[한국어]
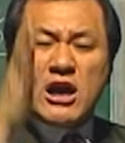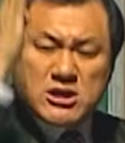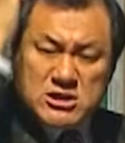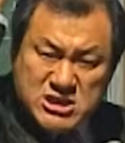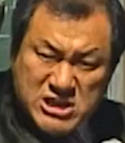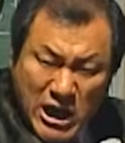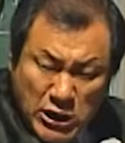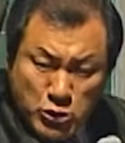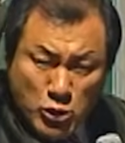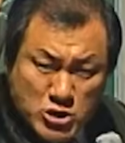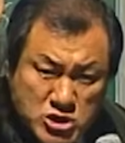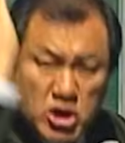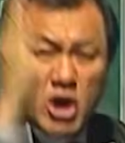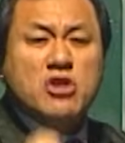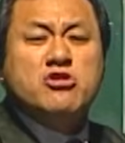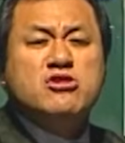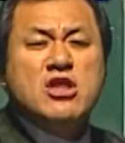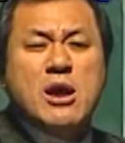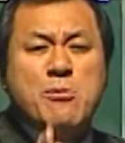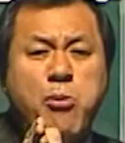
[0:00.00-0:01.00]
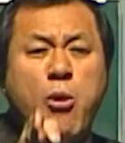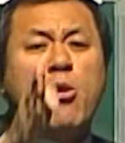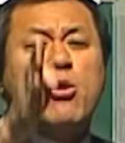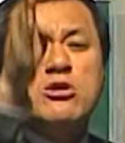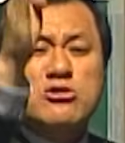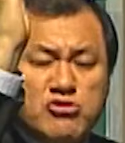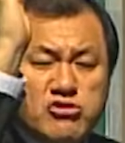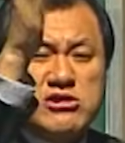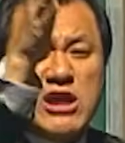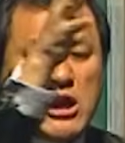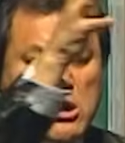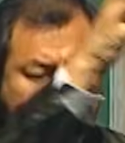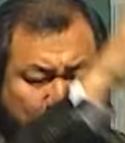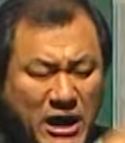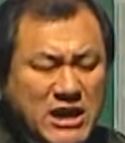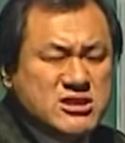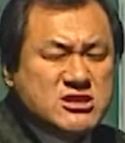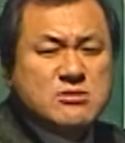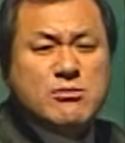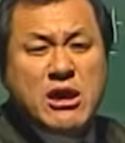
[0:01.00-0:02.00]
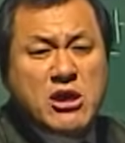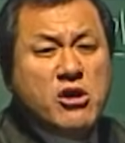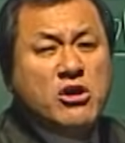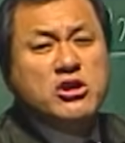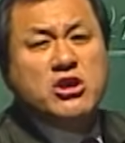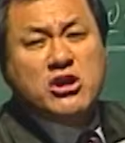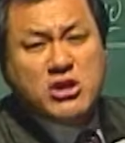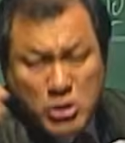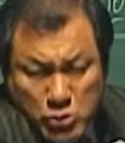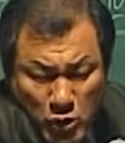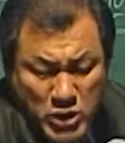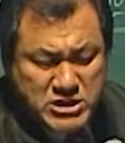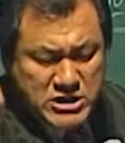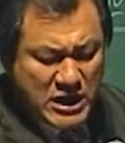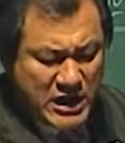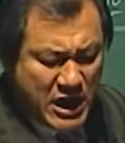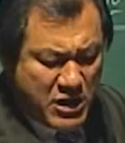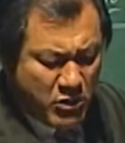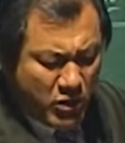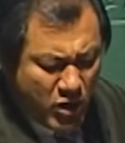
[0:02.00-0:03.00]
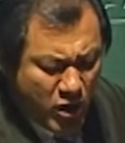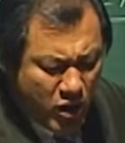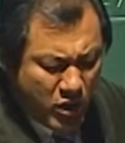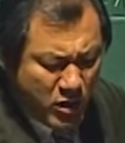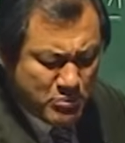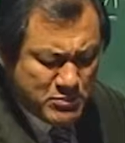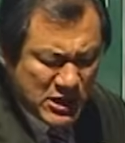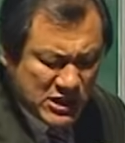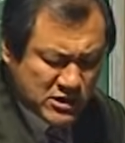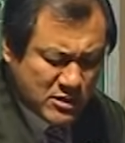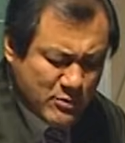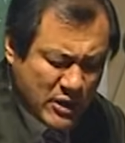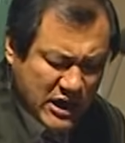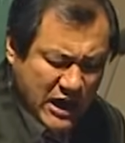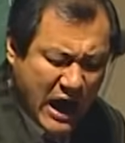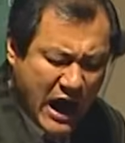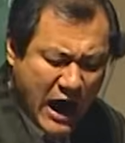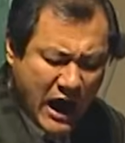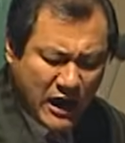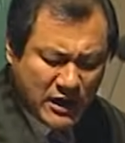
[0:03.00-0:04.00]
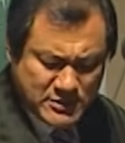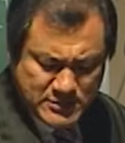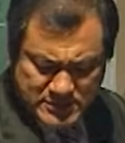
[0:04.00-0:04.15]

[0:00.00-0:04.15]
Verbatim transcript: 자손 천대 복을 준다는 말씀에 연결이 되잖아요. 믿습니까?